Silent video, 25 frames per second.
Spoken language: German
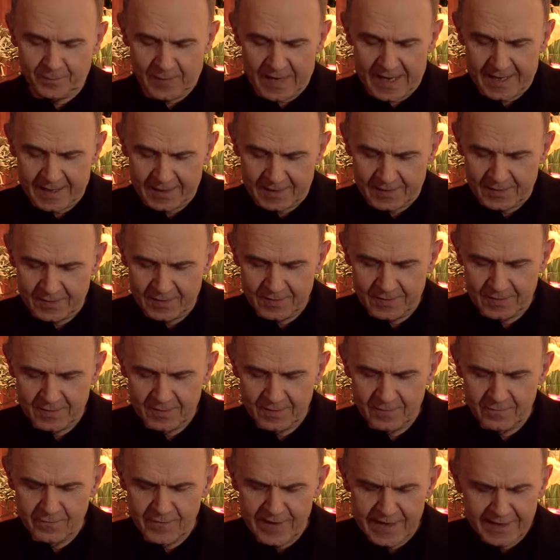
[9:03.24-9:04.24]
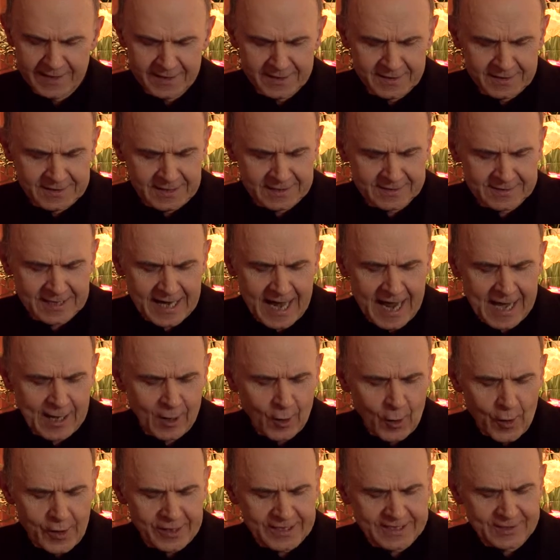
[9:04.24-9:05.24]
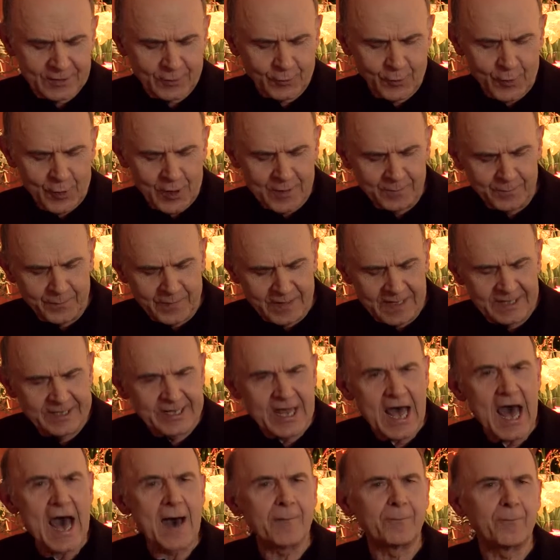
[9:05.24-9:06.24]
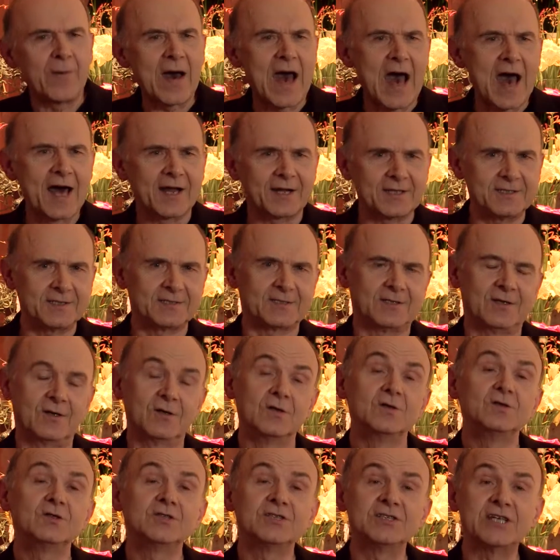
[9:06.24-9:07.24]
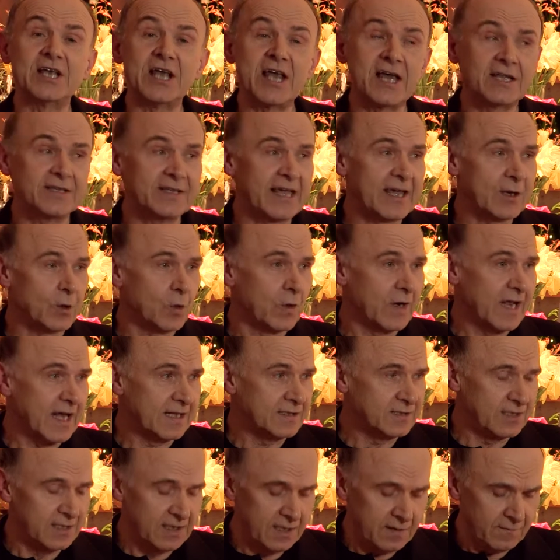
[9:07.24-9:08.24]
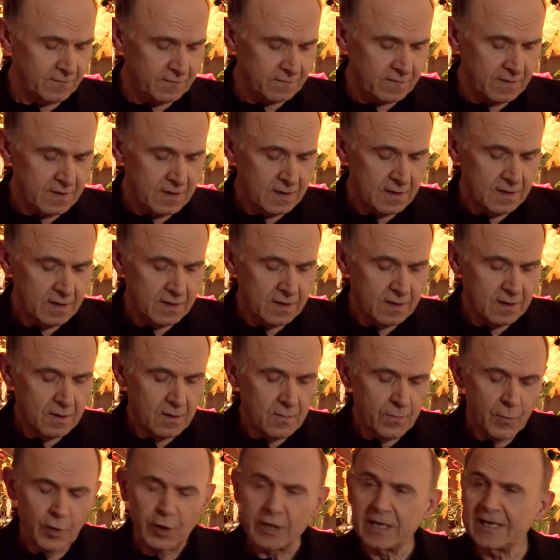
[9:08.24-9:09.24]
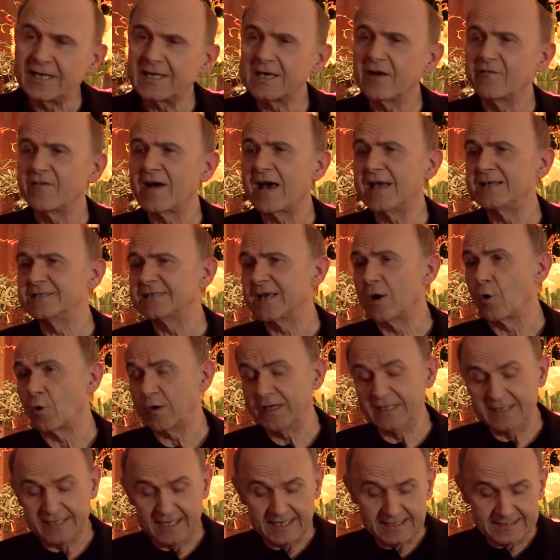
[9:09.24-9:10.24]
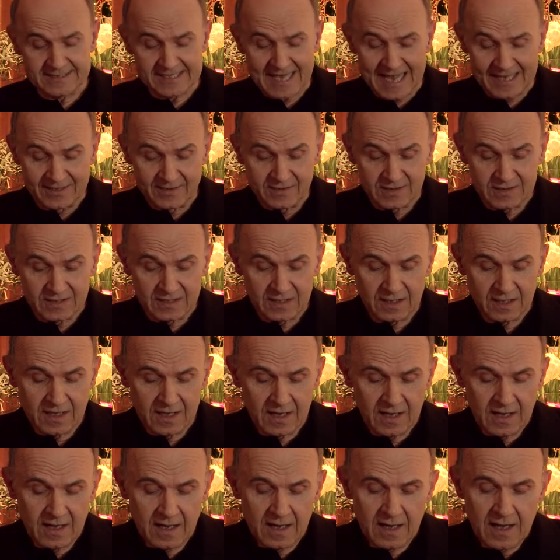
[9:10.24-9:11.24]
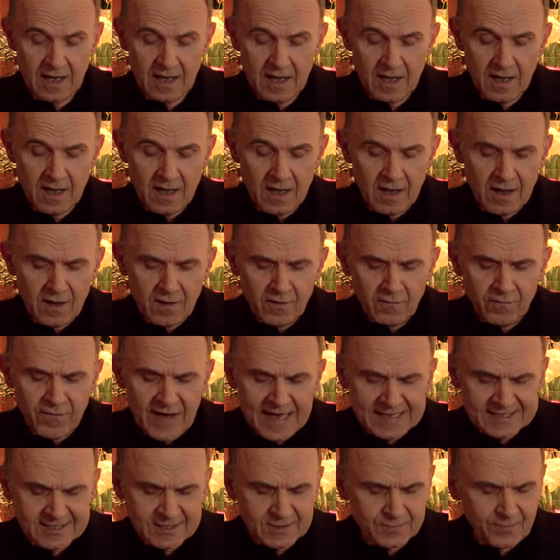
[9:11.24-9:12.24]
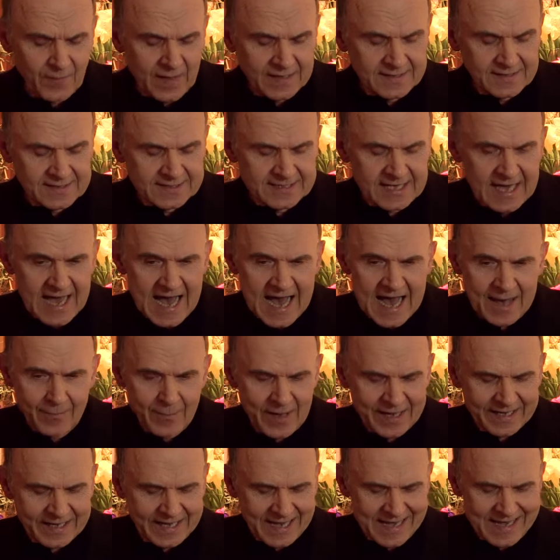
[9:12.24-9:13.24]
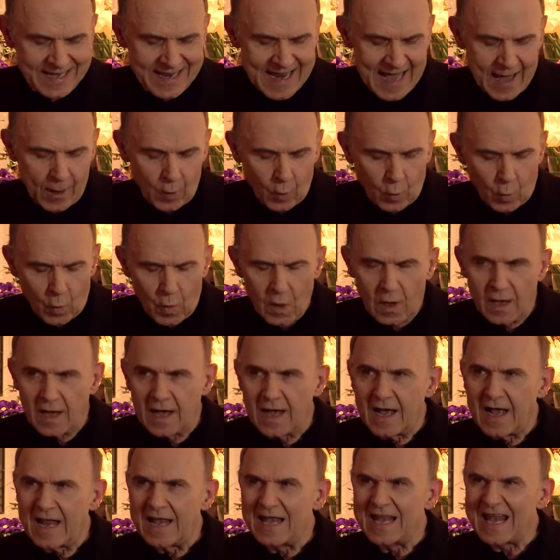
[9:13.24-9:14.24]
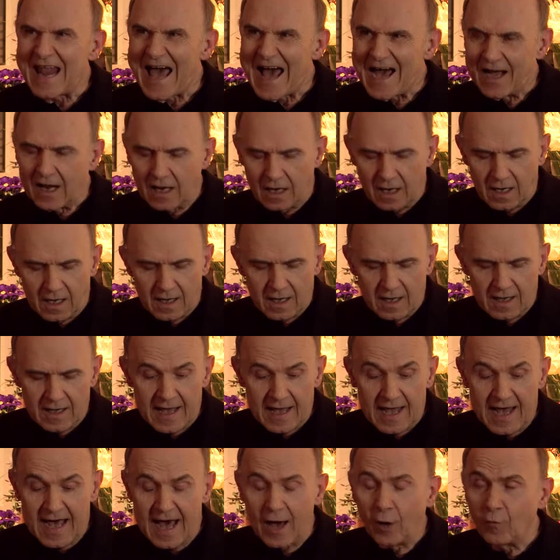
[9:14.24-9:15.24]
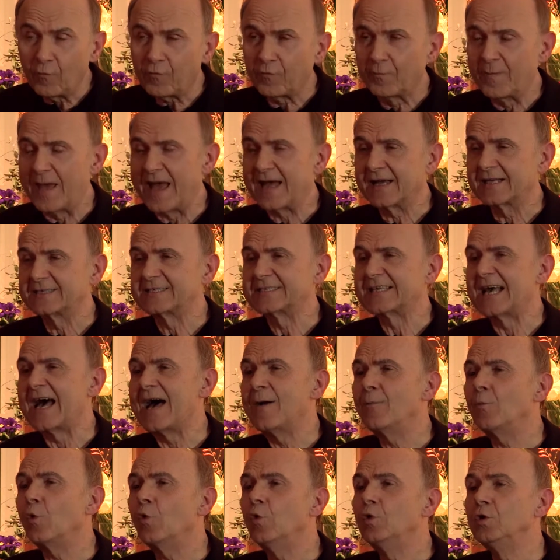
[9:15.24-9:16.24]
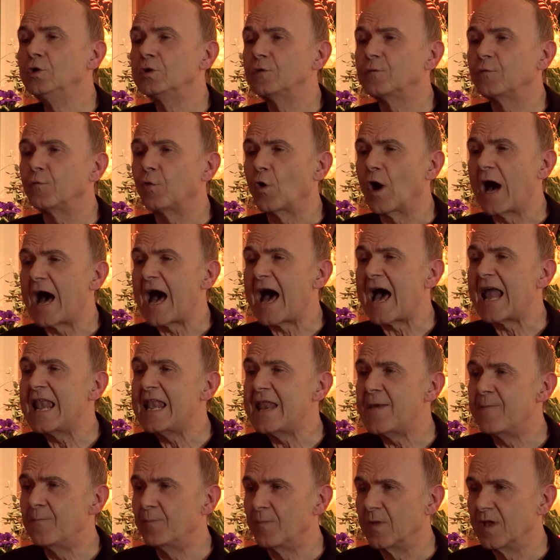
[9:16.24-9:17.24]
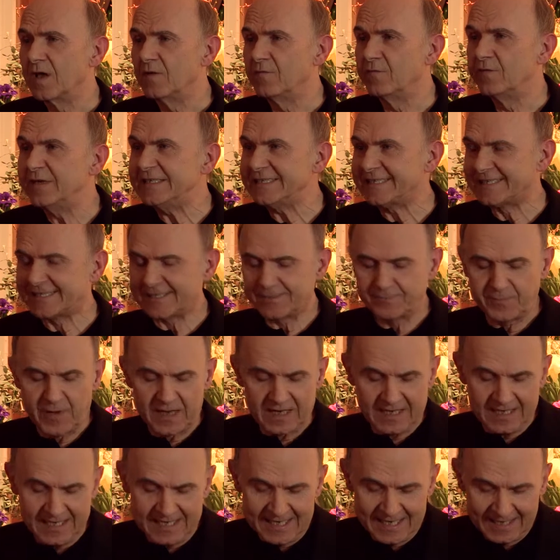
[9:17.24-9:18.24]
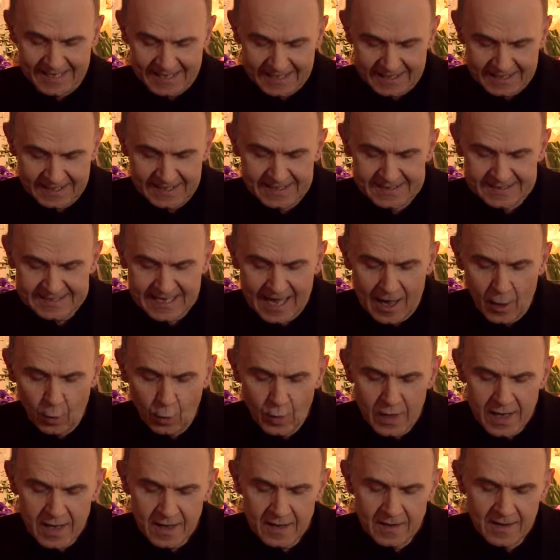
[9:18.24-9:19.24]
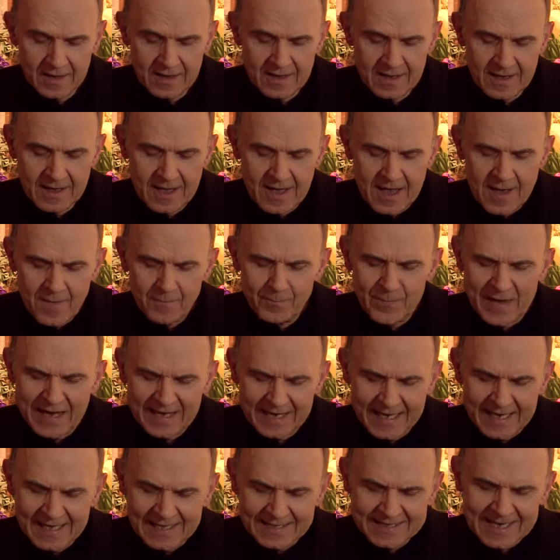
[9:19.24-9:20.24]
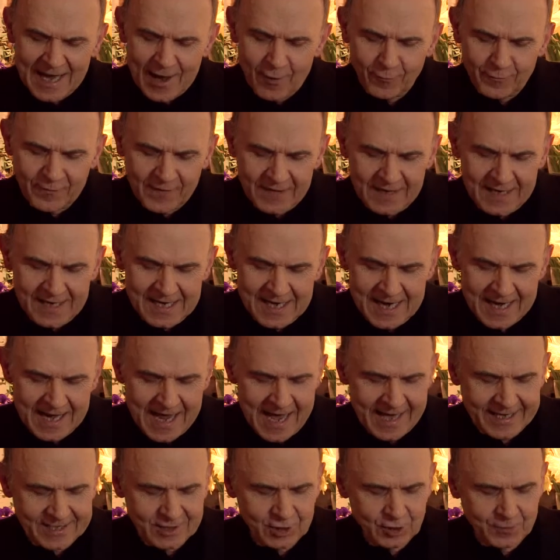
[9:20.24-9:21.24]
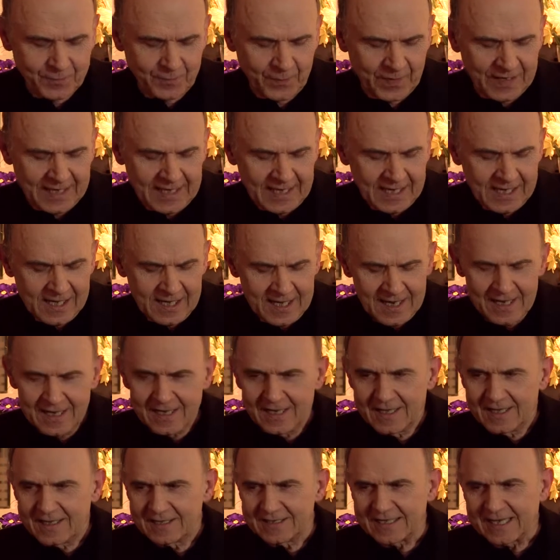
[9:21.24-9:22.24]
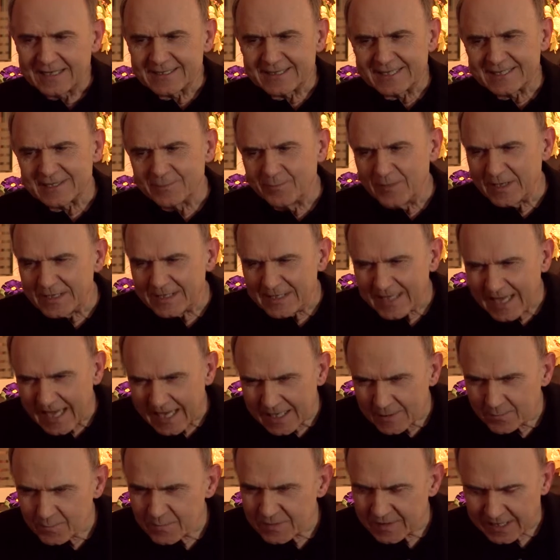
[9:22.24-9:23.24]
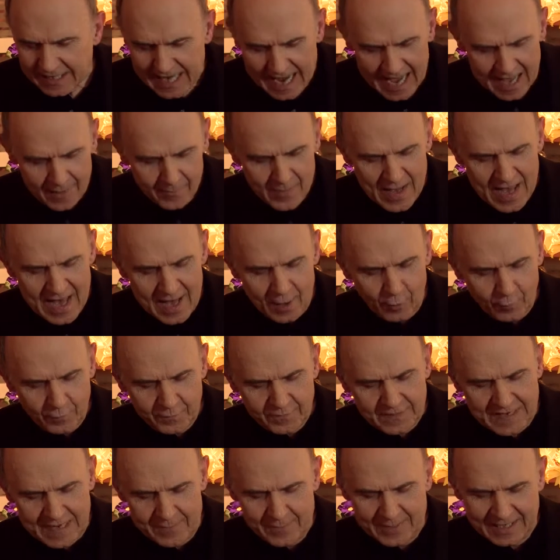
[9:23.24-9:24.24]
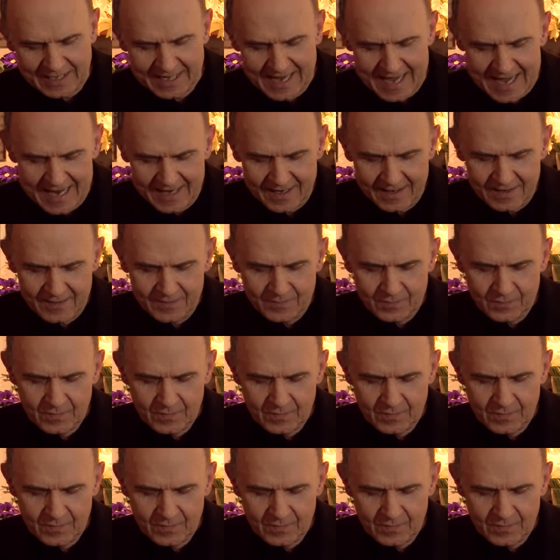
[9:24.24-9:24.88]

Blick, wirken die drei Leuchtröhrenbilder apart, sehr dekorativ, möglicherweise auch interessant. Fasst man sie aber genau, lang, aufmerksam und vor allem wissbegierig ins Auge, beginnt auf ihnen ein Spiel, das es mit jedem Drama aufnehmen kann.